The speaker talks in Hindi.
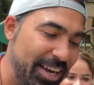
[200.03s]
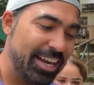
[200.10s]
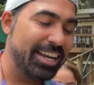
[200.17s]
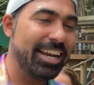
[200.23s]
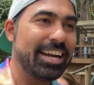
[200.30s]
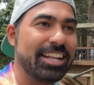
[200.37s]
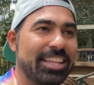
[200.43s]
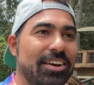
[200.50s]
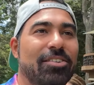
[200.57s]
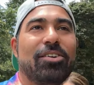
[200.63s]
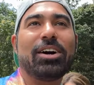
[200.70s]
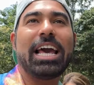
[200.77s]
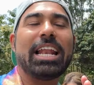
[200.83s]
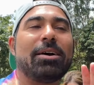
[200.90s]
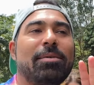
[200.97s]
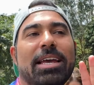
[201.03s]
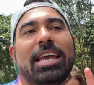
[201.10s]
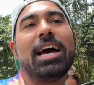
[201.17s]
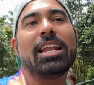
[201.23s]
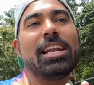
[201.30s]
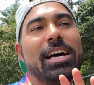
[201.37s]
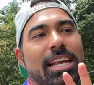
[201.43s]
की टिकट दी वो कह रहे भाई
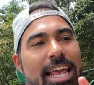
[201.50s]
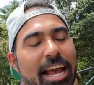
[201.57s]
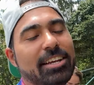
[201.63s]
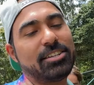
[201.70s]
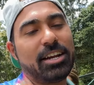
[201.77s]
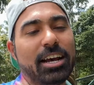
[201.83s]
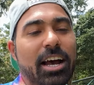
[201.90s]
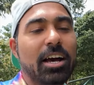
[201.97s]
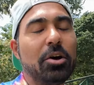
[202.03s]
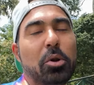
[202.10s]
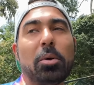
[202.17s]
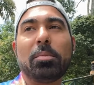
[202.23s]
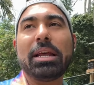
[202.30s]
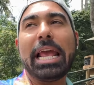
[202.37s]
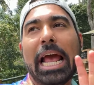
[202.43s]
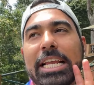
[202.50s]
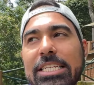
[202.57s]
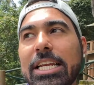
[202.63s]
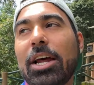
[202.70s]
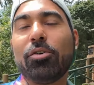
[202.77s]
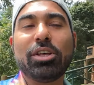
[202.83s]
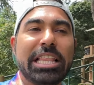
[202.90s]
आना कैश रखा करो हमने कैश
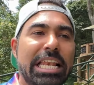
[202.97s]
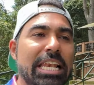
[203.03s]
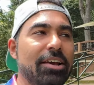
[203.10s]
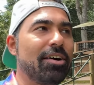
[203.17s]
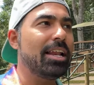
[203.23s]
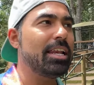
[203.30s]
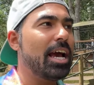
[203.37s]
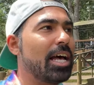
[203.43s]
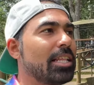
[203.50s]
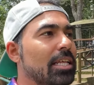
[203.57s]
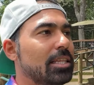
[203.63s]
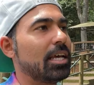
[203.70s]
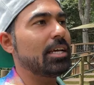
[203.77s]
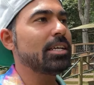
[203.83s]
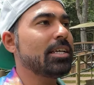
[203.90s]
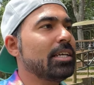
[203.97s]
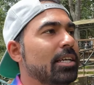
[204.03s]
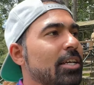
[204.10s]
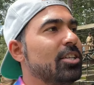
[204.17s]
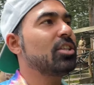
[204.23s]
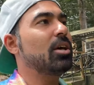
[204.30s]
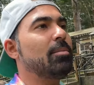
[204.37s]
नहीं वो दिल्ली वाली आदत है
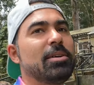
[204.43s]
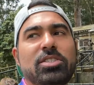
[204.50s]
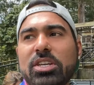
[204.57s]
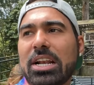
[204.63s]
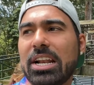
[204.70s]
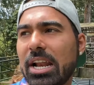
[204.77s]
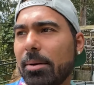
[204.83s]
तो अभी चल रहे